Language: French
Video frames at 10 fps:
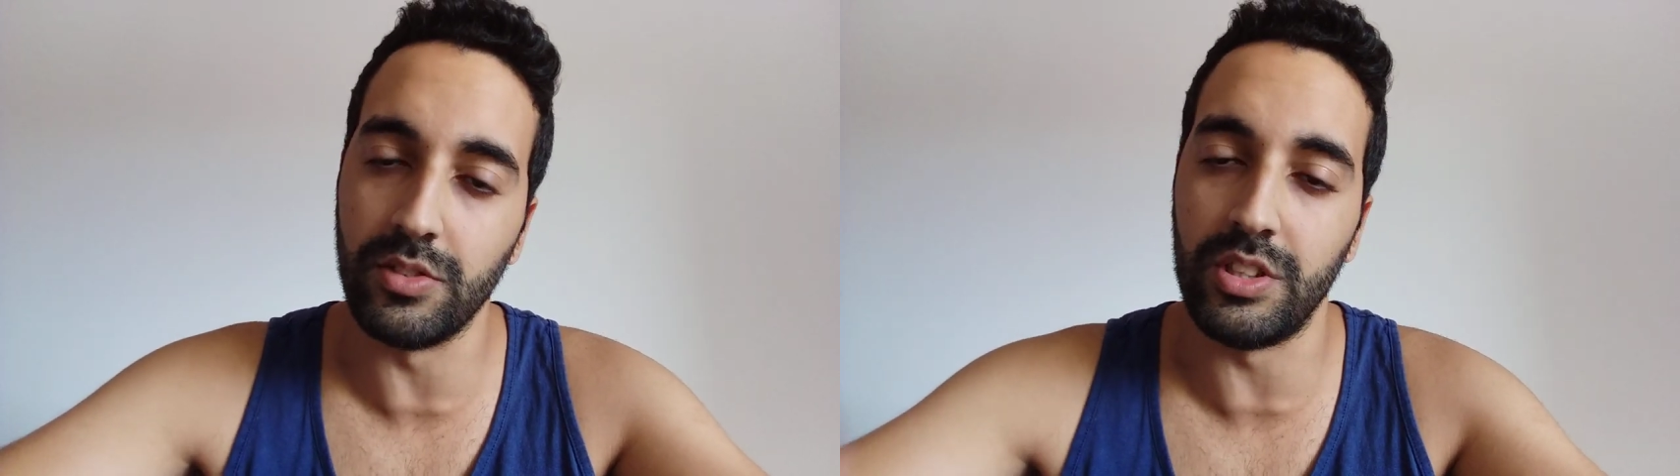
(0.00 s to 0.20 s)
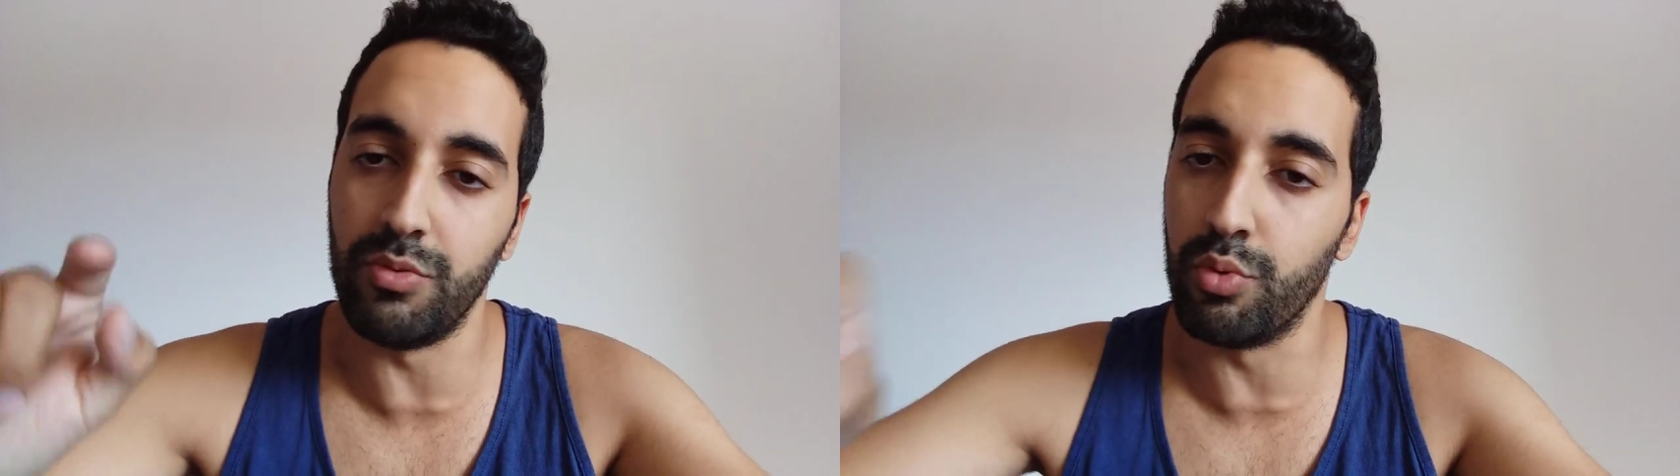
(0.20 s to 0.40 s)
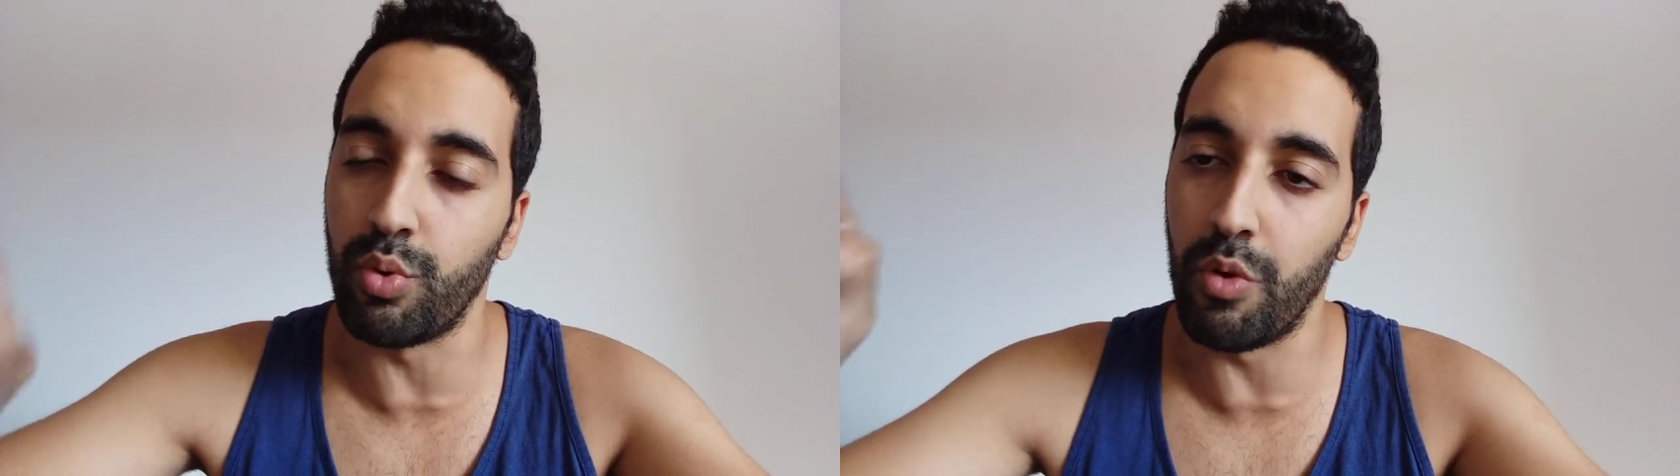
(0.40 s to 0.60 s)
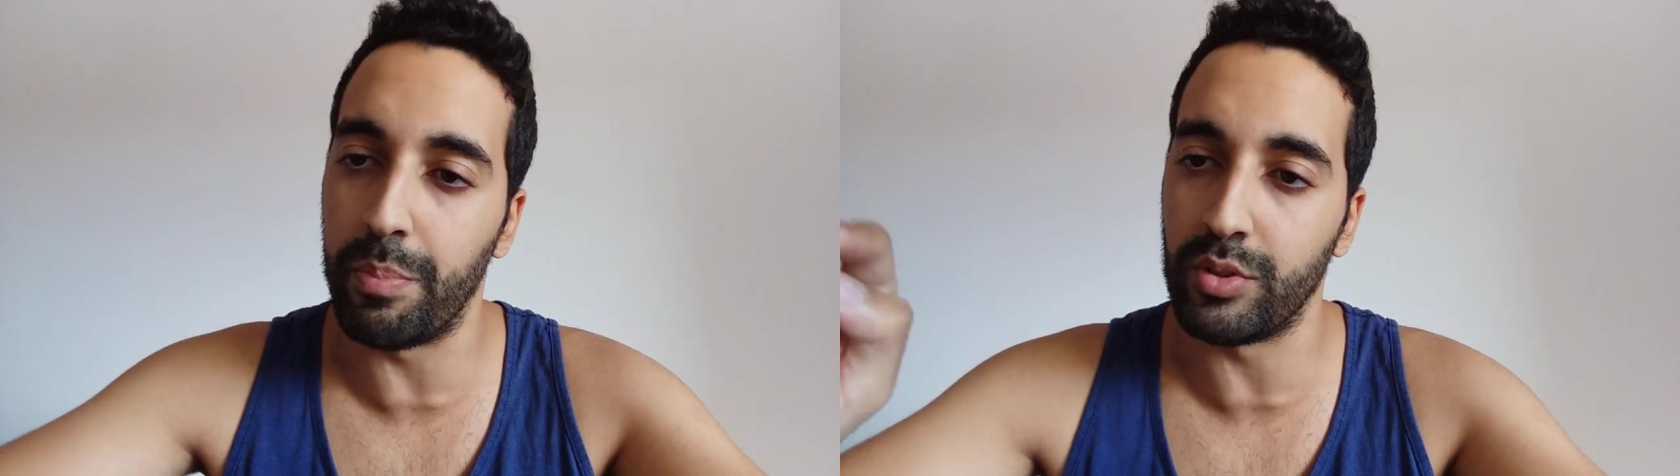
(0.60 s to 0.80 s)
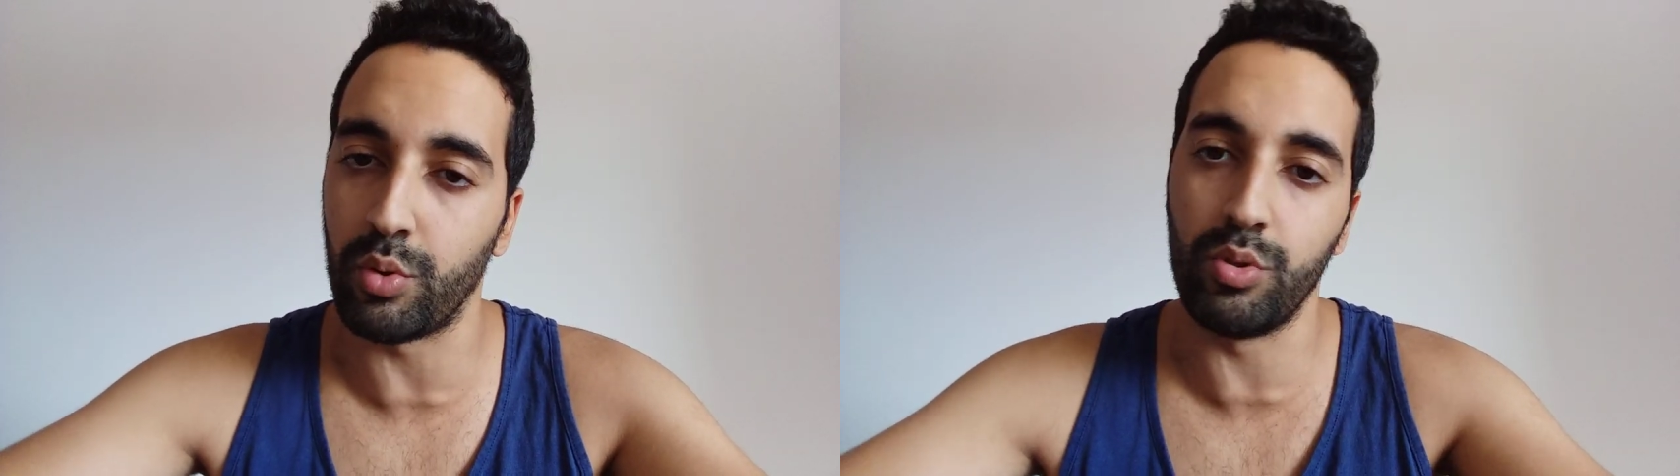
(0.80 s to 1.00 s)
Si vous ne le trouvez
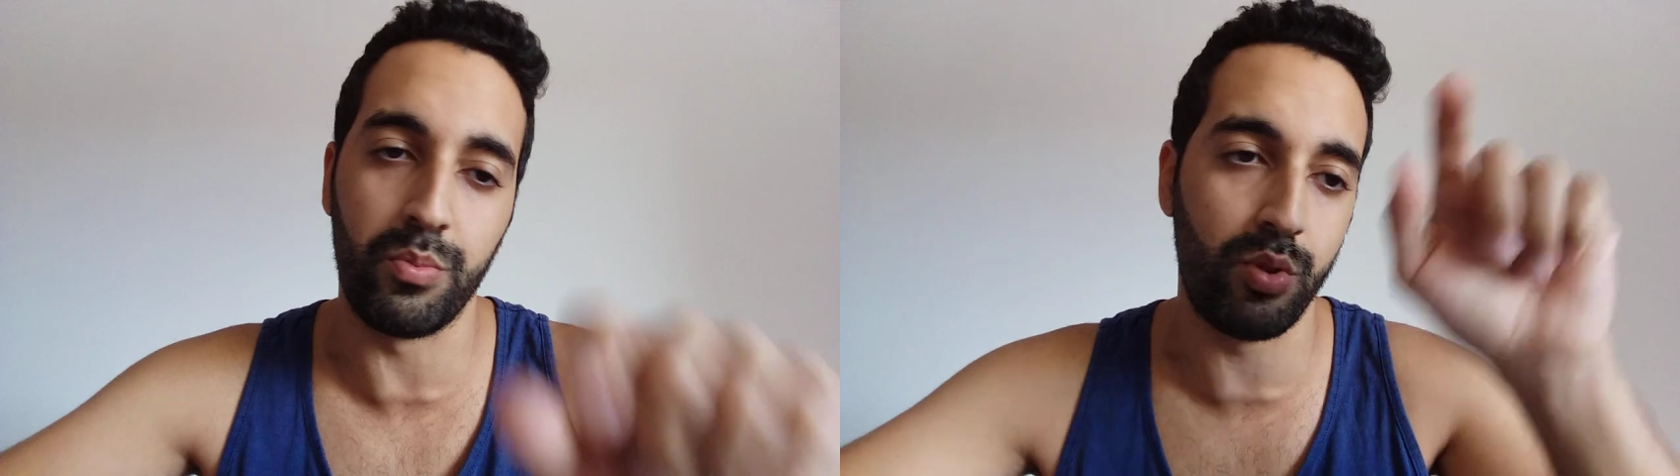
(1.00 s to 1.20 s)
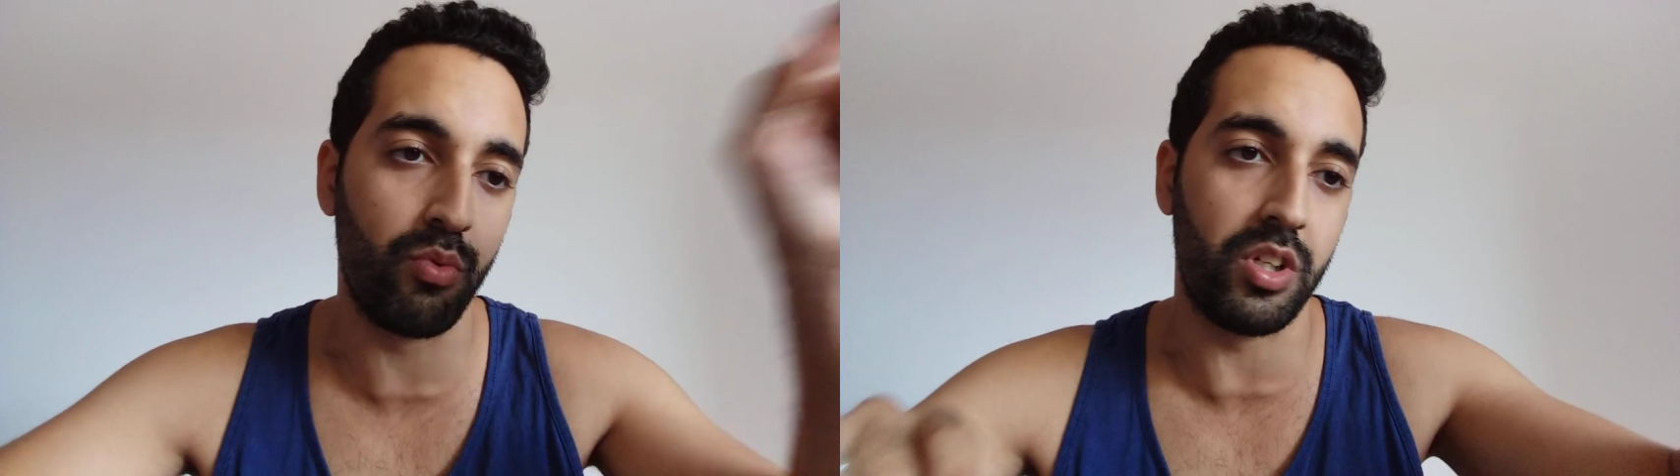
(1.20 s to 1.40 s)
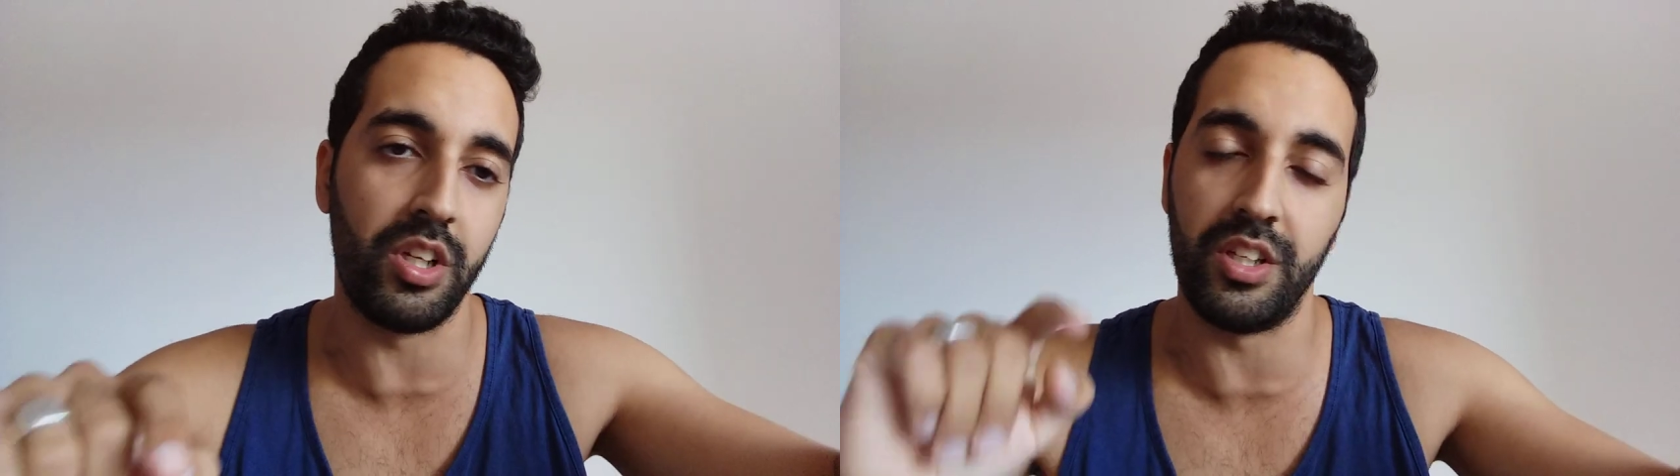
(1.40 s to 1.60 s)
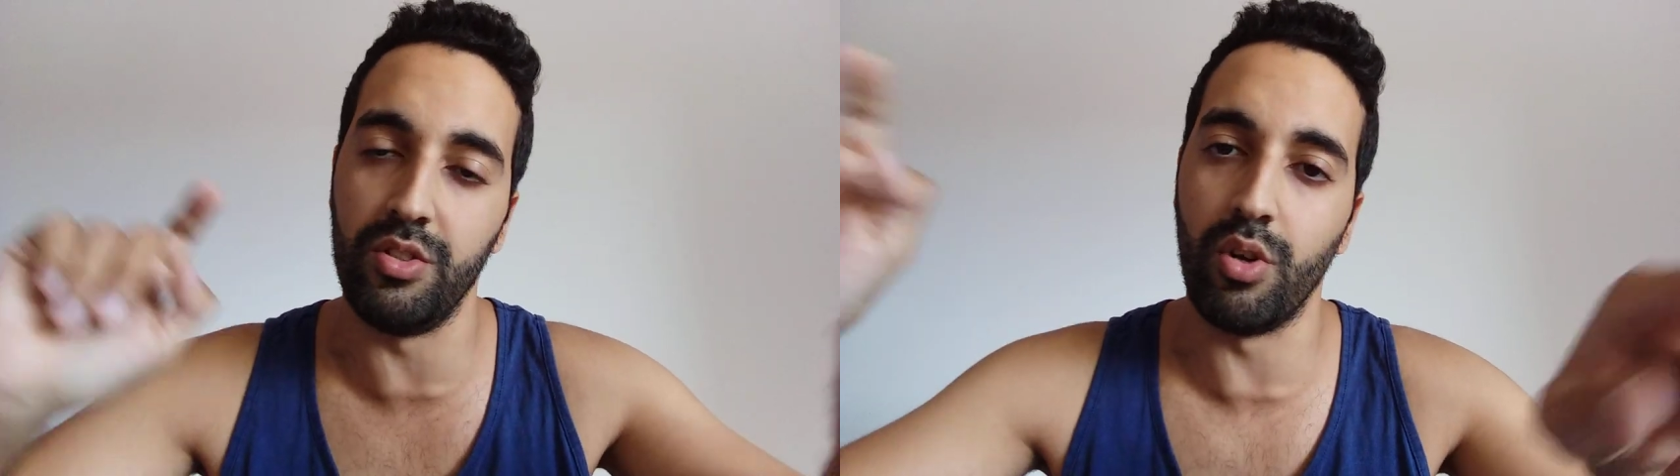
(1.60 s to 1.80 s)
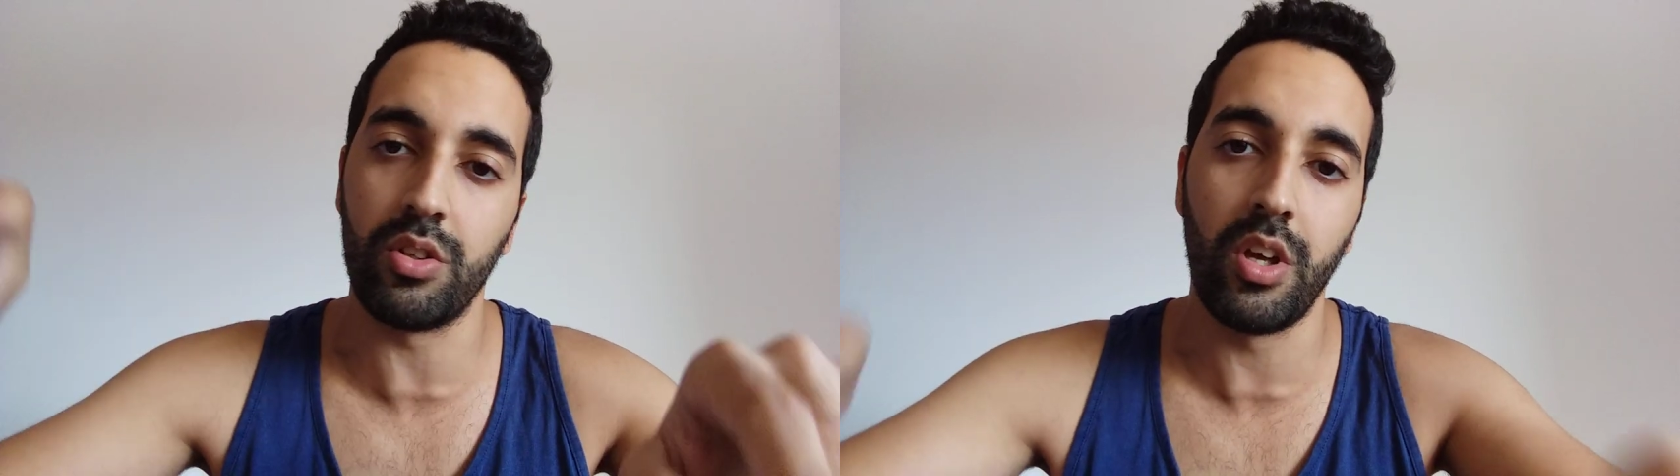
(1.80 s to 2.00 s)
pas sur une option, vous cliquez
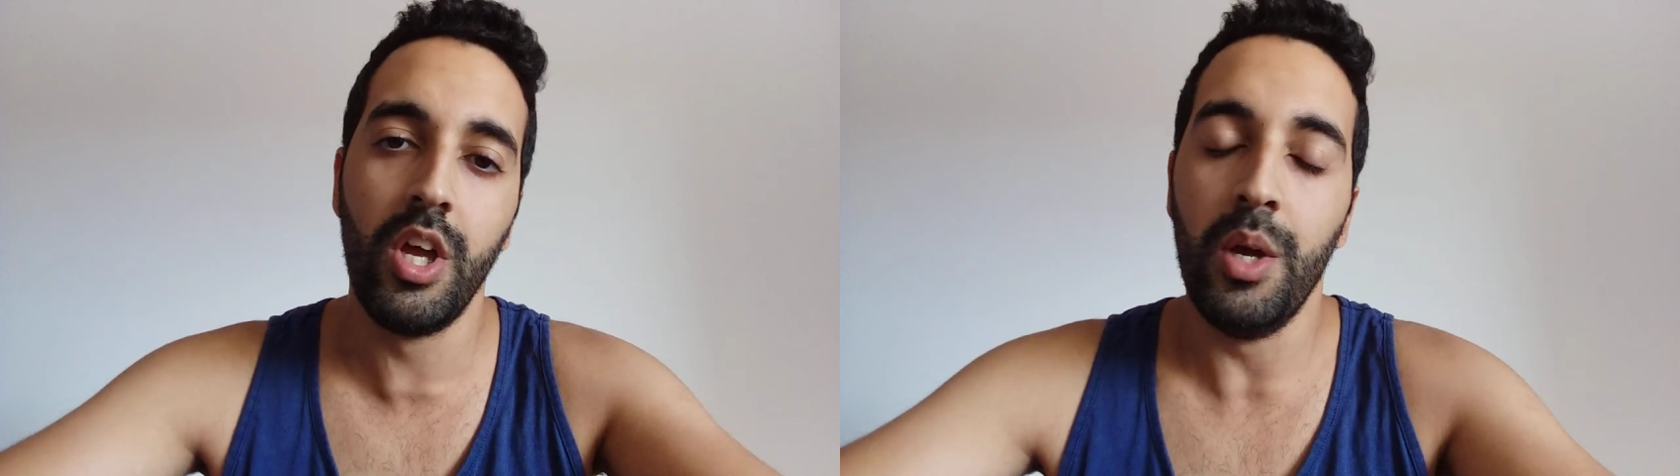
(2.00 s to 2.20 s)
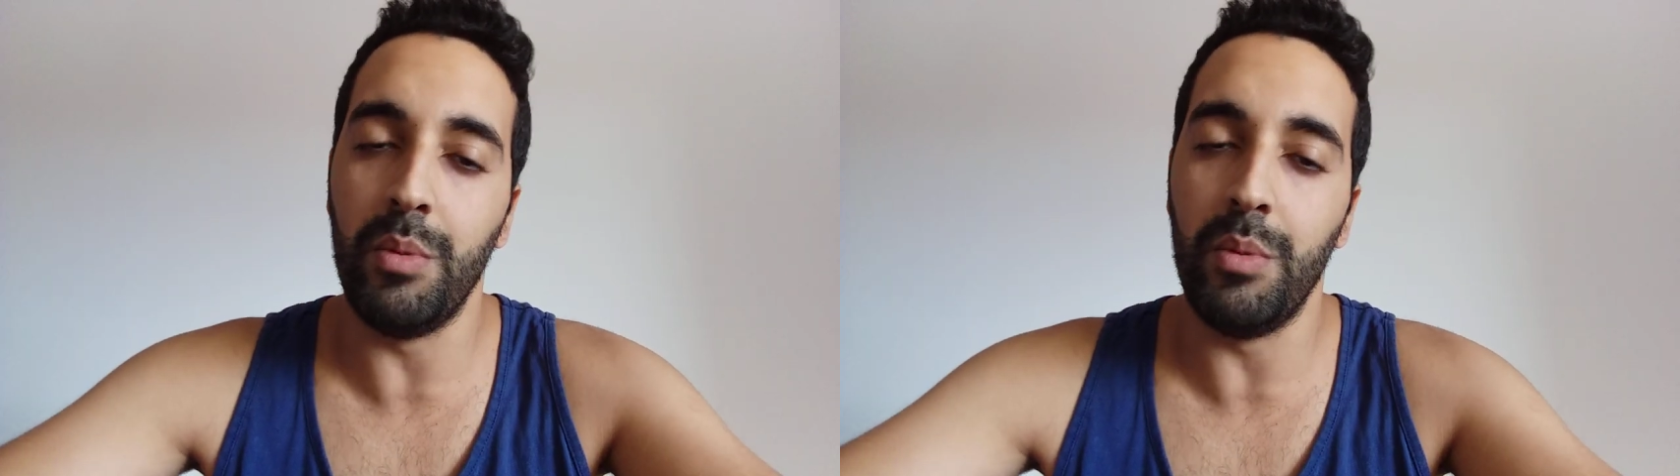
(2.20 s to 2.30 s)
une autre.